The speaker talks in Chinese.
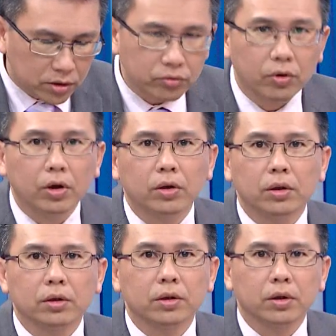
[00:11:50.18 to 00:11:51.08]
清楚哦，
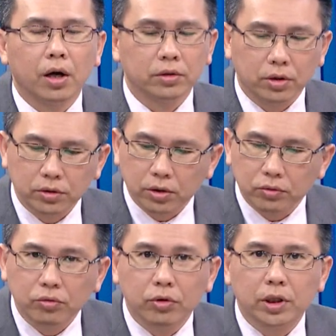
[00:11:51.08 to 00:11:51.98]
哦，手中
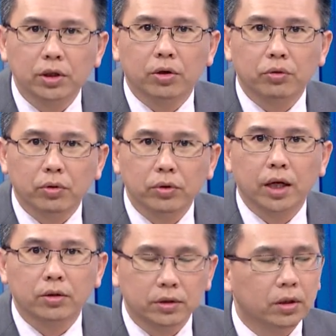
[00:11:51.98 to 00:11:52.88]
如果你有原物
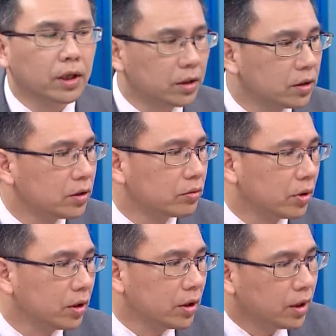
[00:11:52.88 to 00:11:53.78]
料投资，你要听清楚
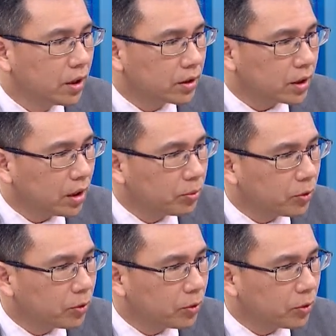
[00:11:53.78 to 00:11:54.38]
哦。这